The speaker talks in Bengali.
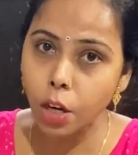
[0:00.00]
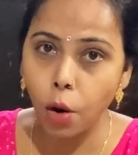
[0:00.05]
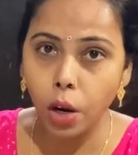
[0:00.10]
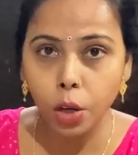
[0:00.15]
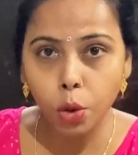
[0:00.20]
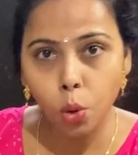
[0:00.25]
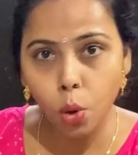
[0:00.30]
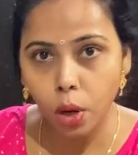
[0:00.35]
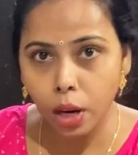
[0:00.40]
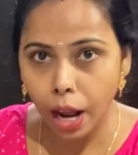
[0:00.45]

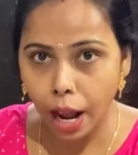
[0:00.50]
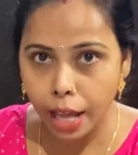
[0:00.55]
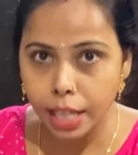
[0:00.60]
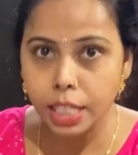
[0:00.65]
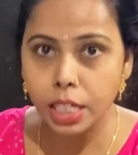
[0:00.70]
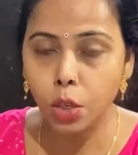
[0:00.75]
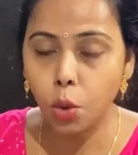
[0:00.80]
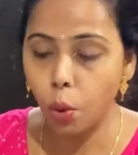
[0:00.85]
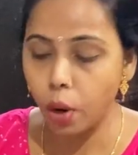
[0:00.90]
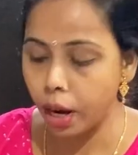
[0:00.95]
অনেকগুলো
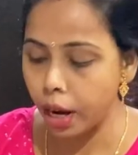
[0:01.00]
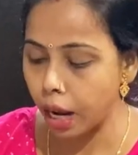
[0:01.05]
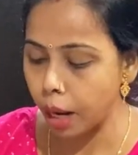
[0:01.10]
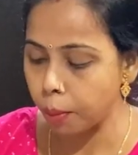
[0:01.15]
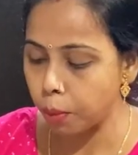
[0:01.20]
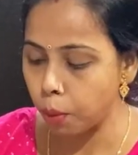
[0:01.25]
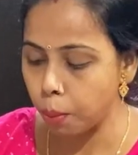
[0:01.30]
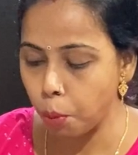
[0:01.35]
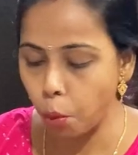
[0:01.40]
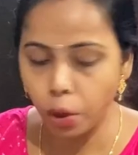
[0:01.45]
কাজই করে
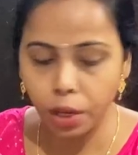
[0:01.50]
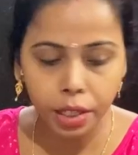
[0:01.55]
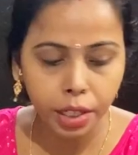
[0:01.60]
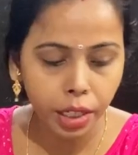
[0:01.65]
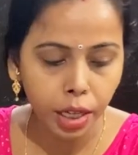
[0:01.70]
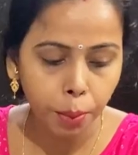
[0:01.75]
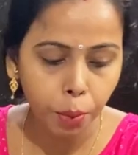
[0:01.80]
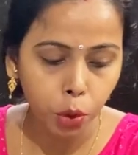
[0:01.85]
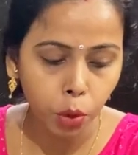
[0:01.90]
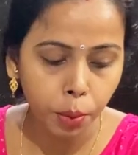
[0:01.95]
রাখবো
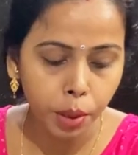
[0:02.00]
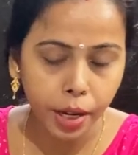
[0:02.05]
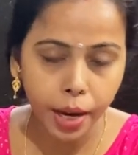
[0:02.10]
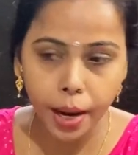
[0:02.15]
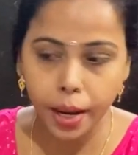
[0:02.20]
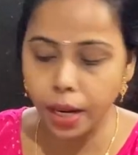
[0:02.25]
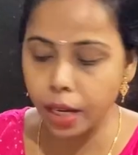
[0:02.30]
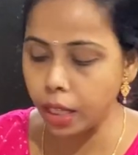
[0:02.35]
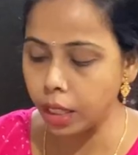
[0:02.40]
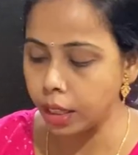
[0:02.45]
পনিরটাকে প্রথমে
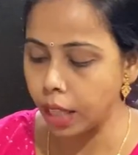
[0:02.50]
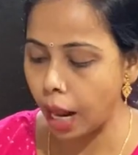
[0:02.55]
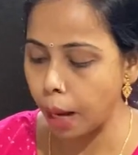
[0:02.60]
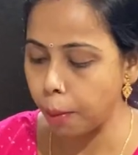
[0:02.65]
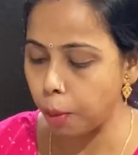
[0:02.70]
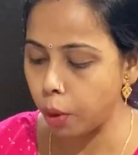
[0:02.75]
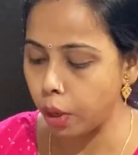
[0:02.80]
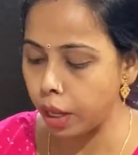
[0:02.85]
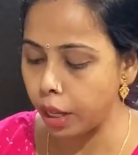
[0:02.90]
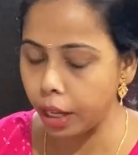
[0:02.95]
কেটে নিই
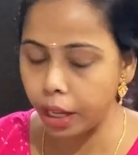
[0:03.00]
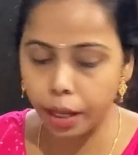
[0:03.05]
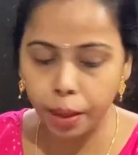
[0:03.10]
তারপরে